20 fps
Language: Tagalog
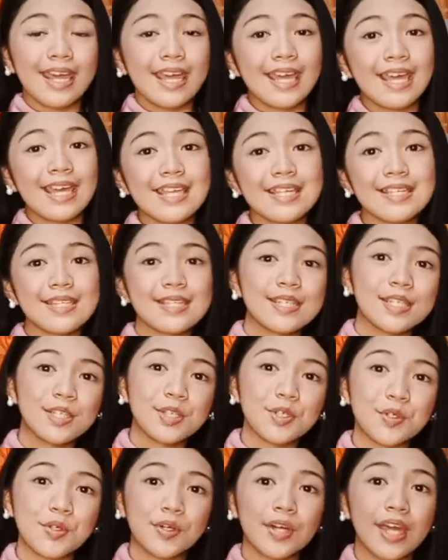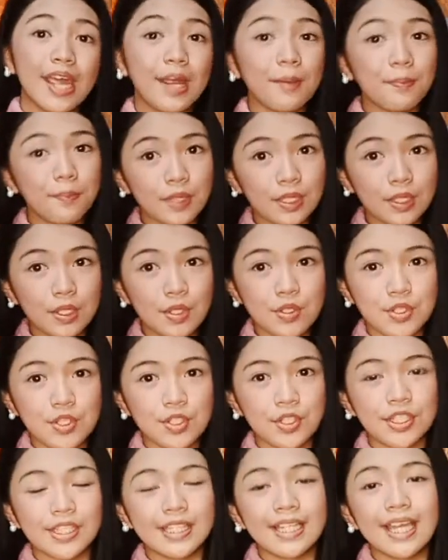is yung air
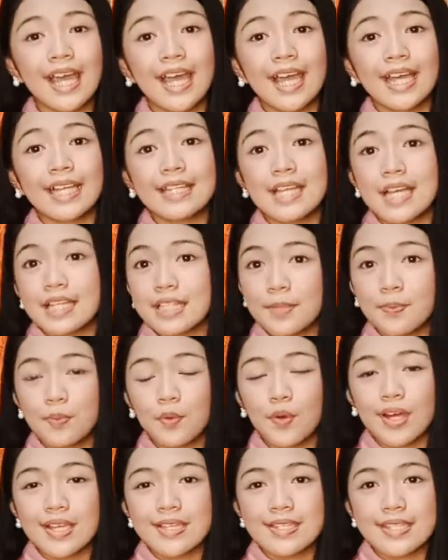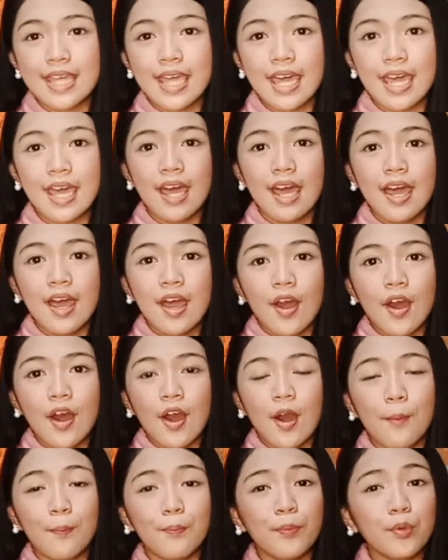pollution. Dati po kasi
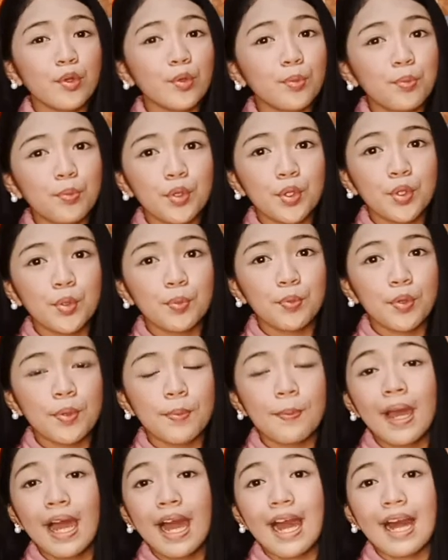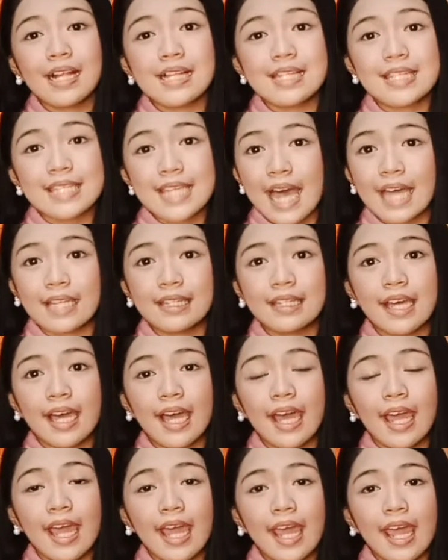um, punong-puno po yung mga
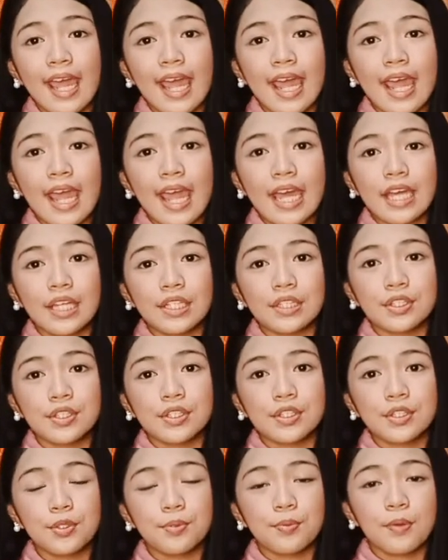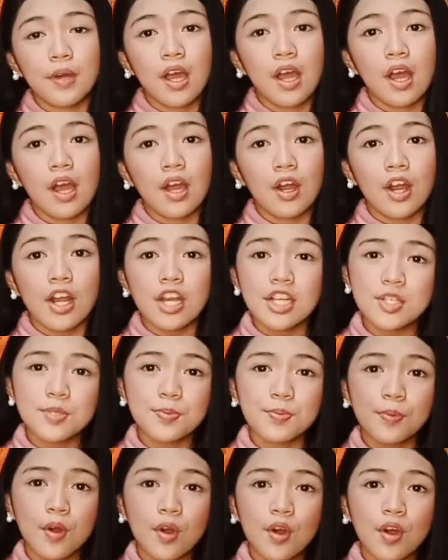kalsada And yung mga cars
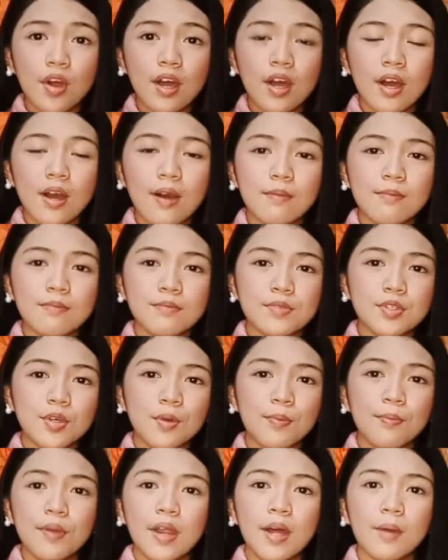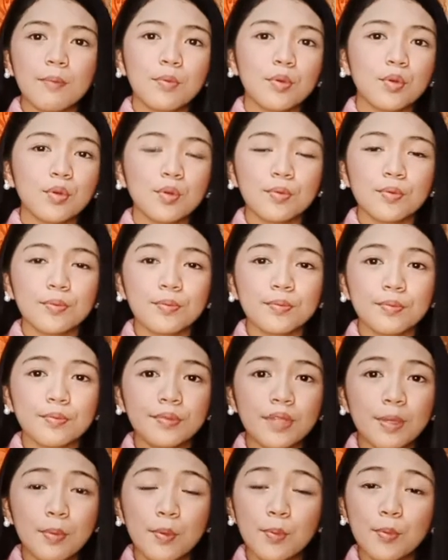po, um, sobrang puno,
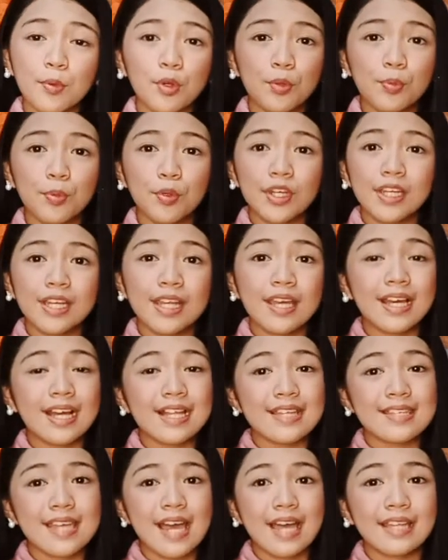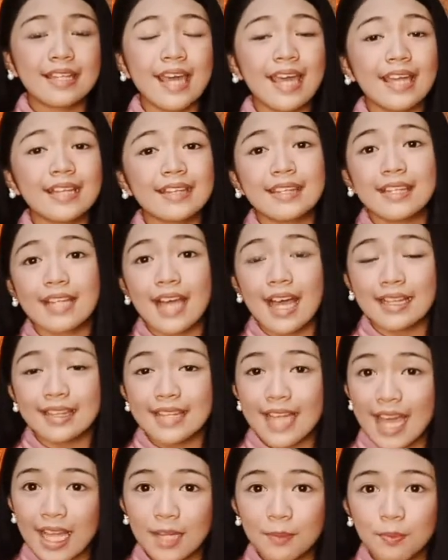napupuno po nila yung kasada. At, at
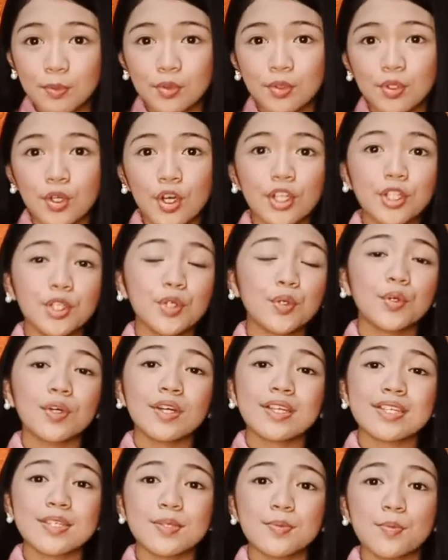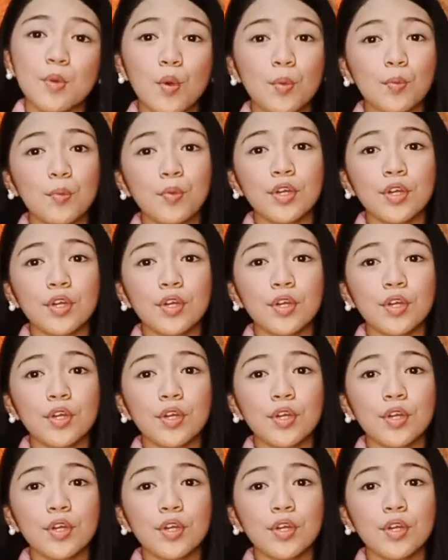dahil po doon, yung smoke po